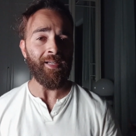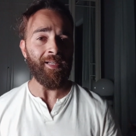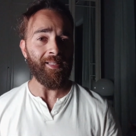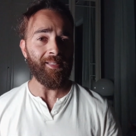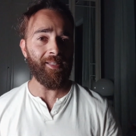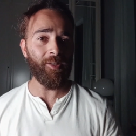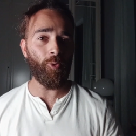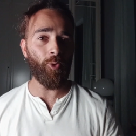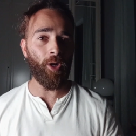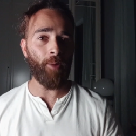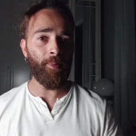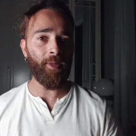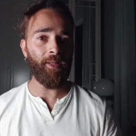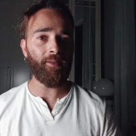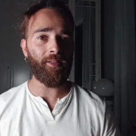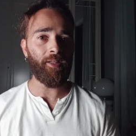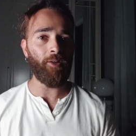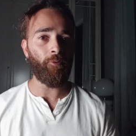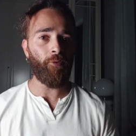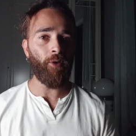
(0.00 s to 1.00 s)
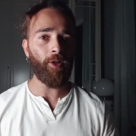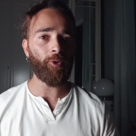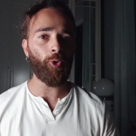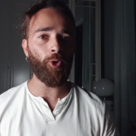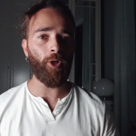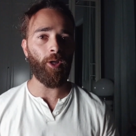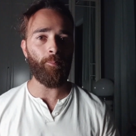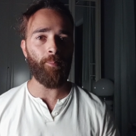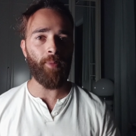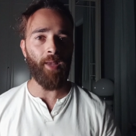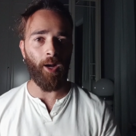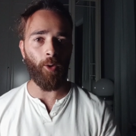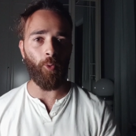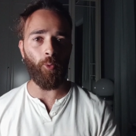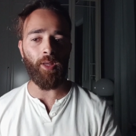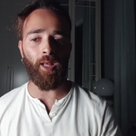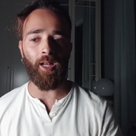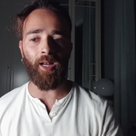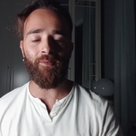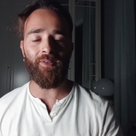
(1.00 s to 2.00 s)
Sicuramente il fatto che
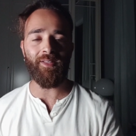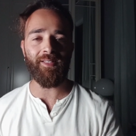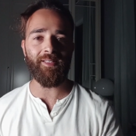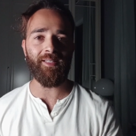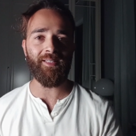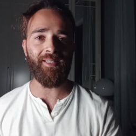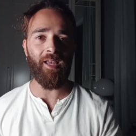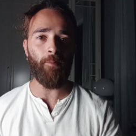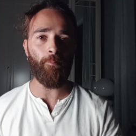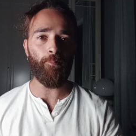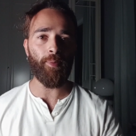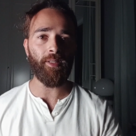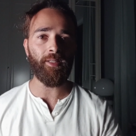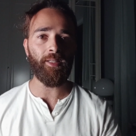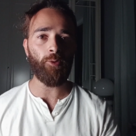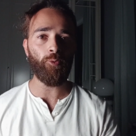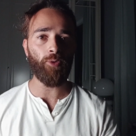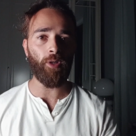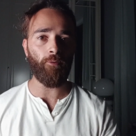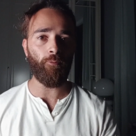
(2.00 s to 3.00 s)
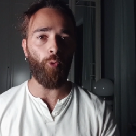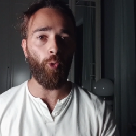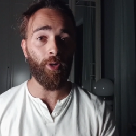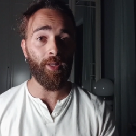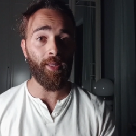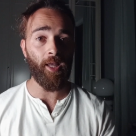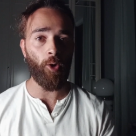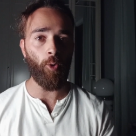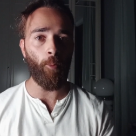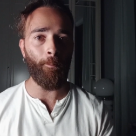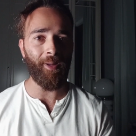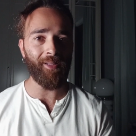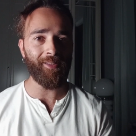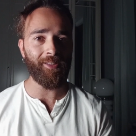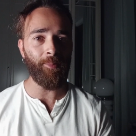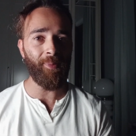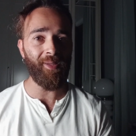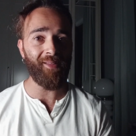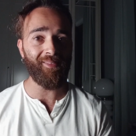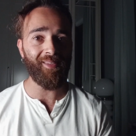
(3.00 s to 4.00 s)
Byakuya l'avesse sempre tenuta fuori dai
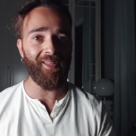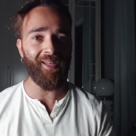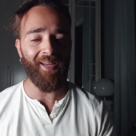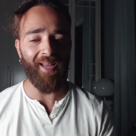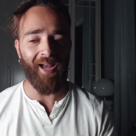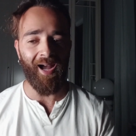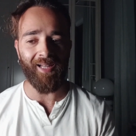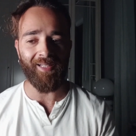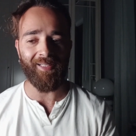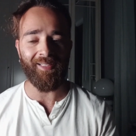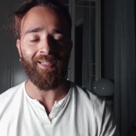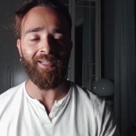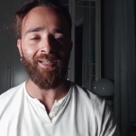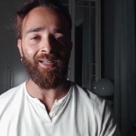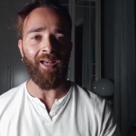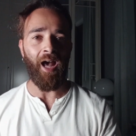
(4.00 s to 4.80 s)
combattimenti reali